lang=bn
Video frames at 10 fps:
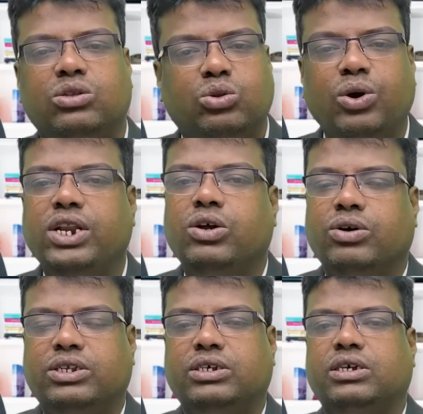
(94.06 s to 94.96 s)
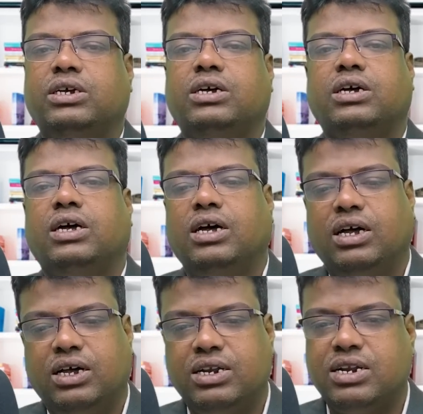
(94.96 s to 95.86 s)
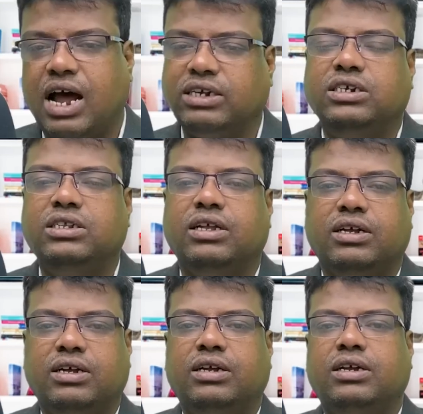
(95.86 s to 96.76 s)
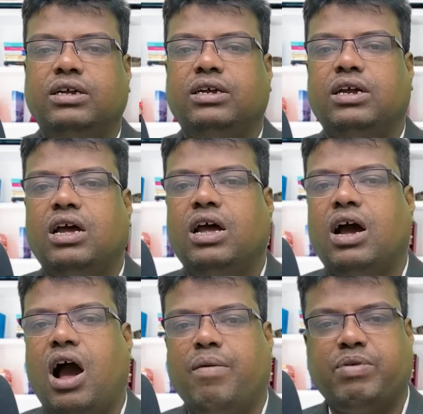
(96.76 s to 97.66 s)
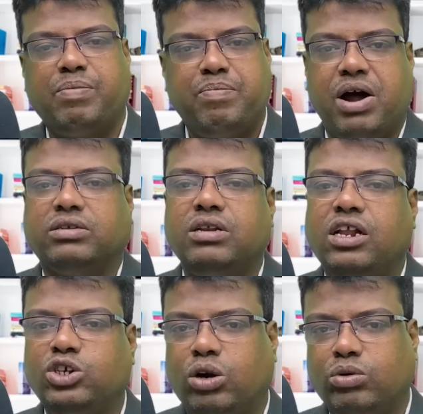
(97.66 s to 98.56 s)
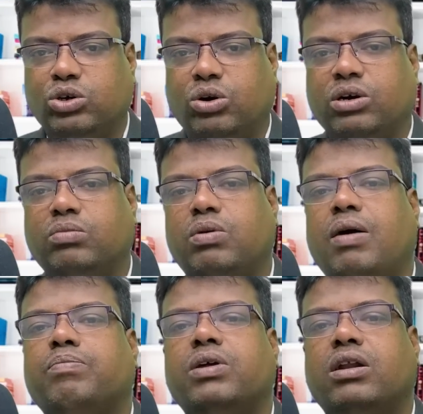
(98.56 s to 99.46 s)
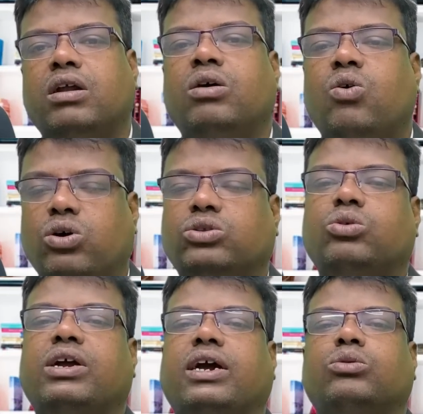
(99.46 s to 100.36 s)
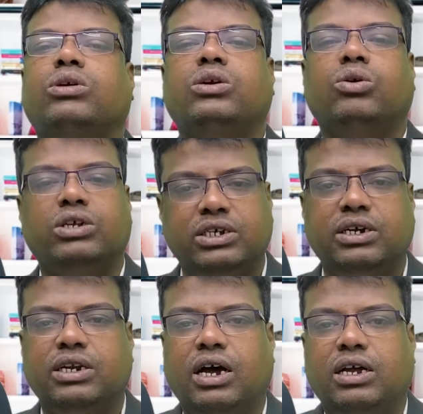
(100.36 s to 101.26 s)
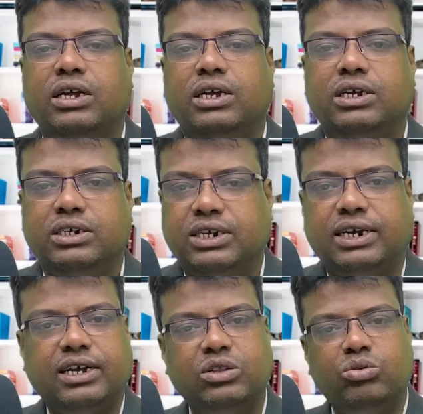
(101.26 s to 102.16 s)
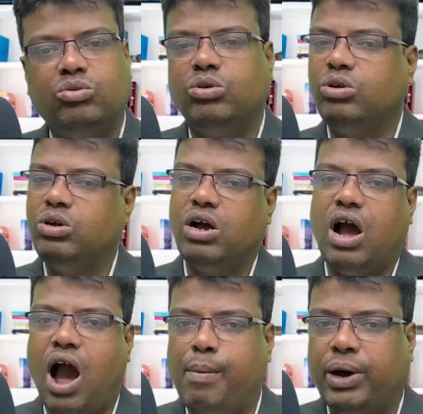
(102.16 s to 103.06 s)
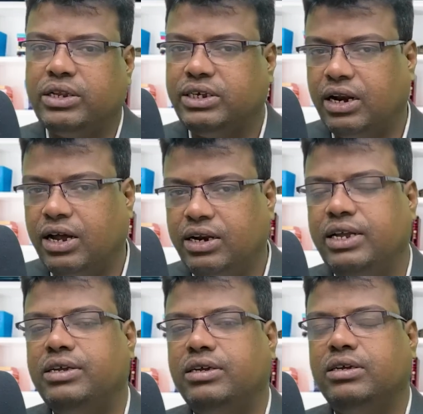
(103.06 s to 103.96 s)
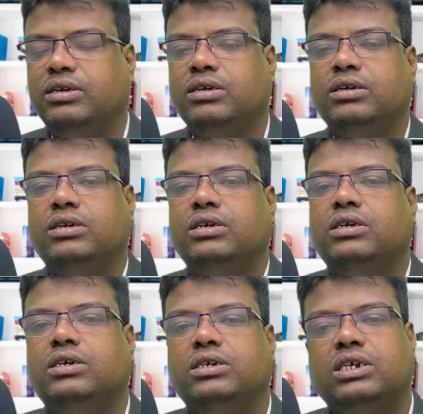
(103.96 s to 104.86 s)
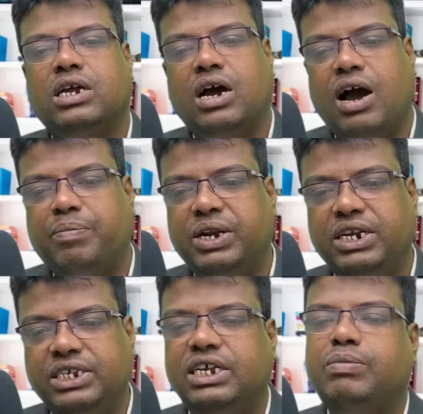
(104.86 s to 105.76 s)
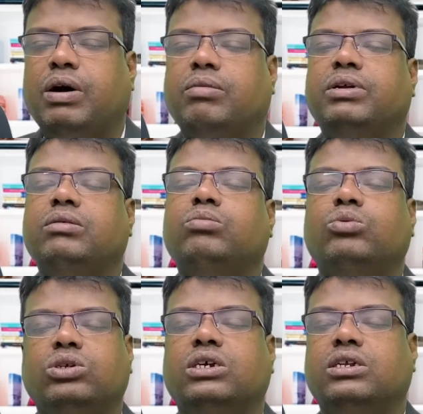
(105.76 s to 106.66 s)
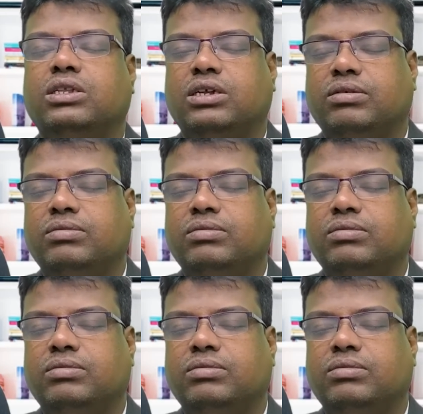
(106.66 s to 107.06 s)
তৈরি হয়েছে রাশিতে আপনার পার্সোনাল জন্মছক বা আপনার হস্তরেখায় তৈরি হয়েছে কিনা সেটা কিন্তু আমার জানা নেই সেটা আপনি নিজেই পারবেন বুঝে নিতে